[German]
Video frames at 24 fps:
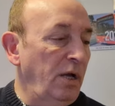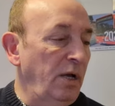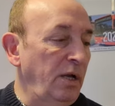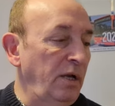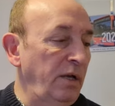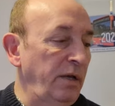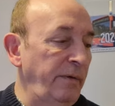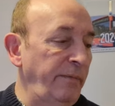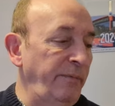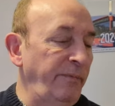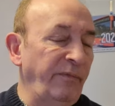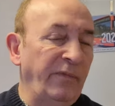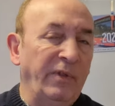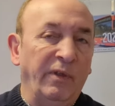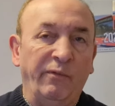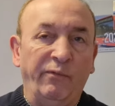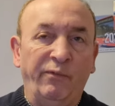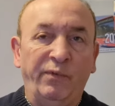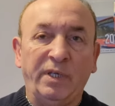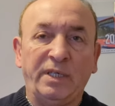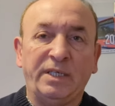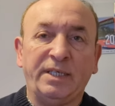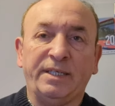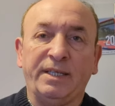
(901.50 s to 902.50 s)
ähm,
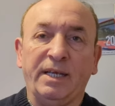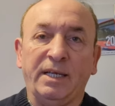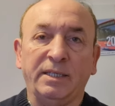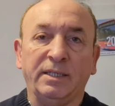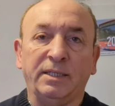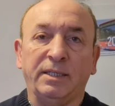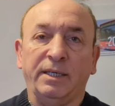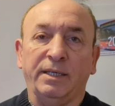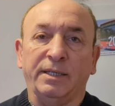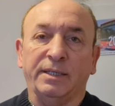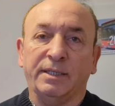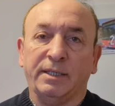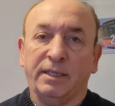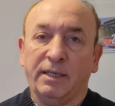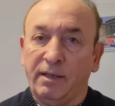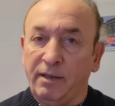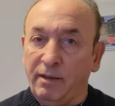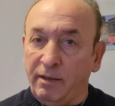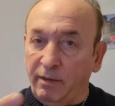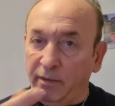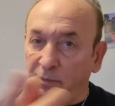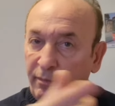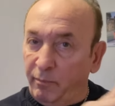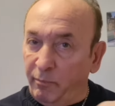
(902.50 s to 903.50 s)
wie es das ist.
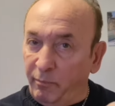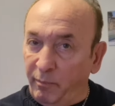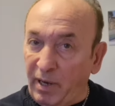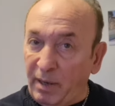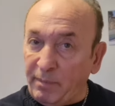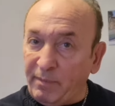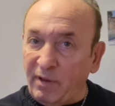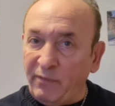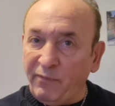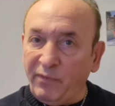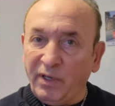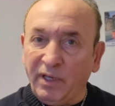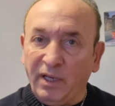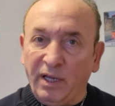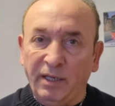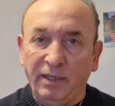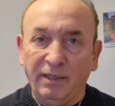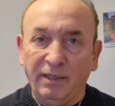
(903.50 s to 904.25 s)
Bleibt einfach